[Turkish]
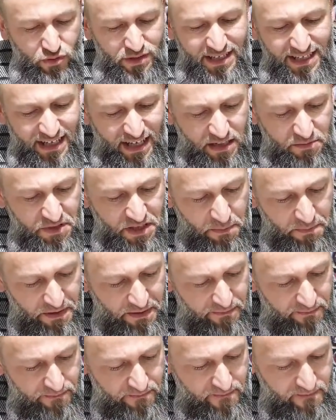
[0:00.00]
ilanımı
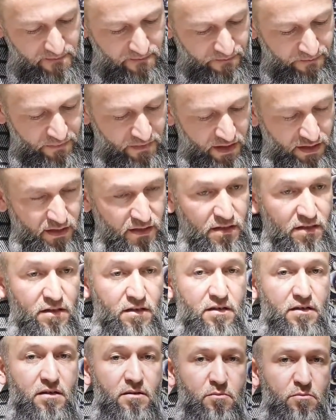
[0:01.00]
yapayım.
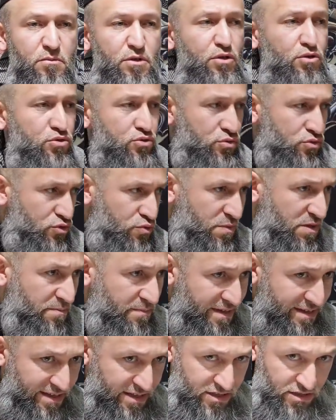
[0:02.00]
Biliyorsunuz
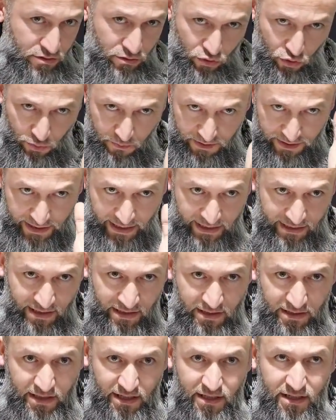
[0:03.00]
bilmeyenler için YouTube'daki
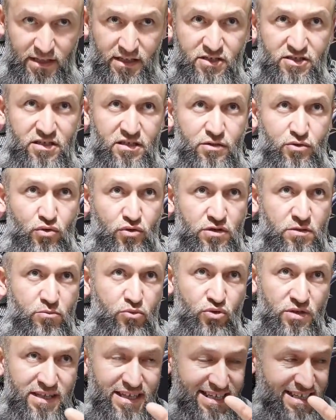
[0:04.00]
ekrandaki arkadaşlara da söyleyeceğim.
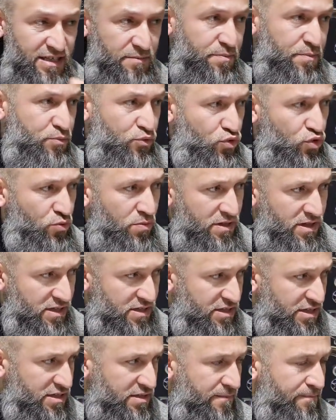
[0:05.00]
Burayı da kırpıp YouTube'a da
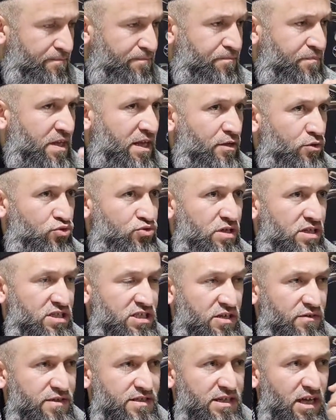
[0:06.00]
atacağız. Hüseyin
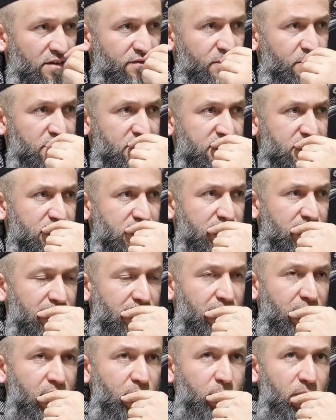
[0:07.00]
Çevik sayfamız
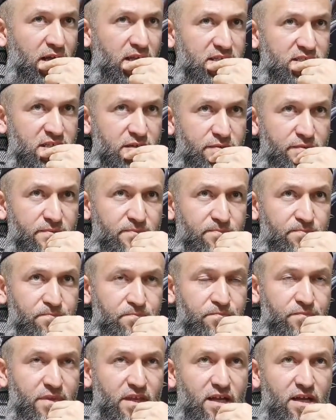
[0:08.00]
maalesef
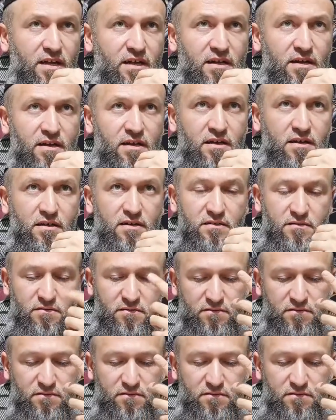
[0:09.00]
ee,